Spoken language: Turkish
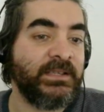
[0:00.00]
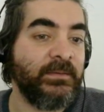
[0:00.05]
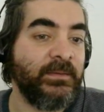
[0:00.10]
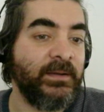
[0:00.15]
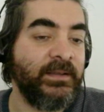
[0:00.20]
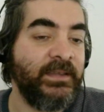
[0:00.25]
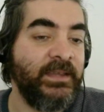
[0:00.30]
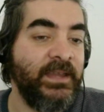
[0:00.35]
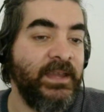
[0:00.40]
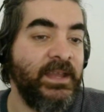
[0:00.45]

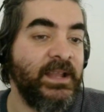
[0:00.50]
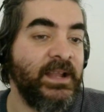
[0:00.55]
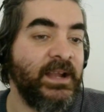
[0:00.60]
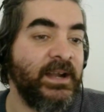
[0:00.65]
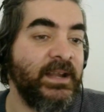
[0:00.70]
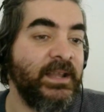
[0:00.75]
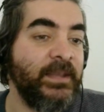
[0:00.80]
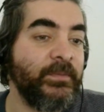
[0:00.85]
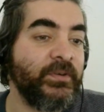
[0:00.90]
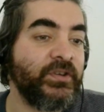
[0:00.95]
zaman
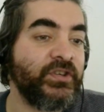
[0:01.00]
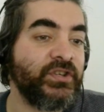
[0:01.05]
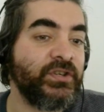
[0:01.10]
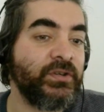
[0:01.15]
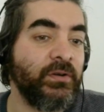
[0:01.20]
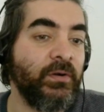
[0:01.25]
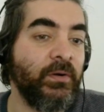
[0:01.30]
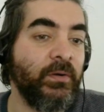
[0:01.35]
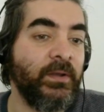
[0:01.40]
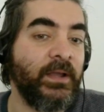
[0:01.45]

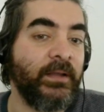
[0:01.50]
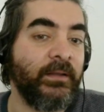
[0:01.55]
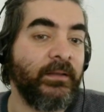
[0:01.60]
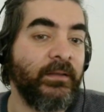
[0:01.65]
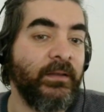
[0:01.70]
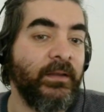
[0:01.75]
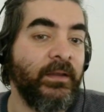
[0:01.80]
ilerlemiş olan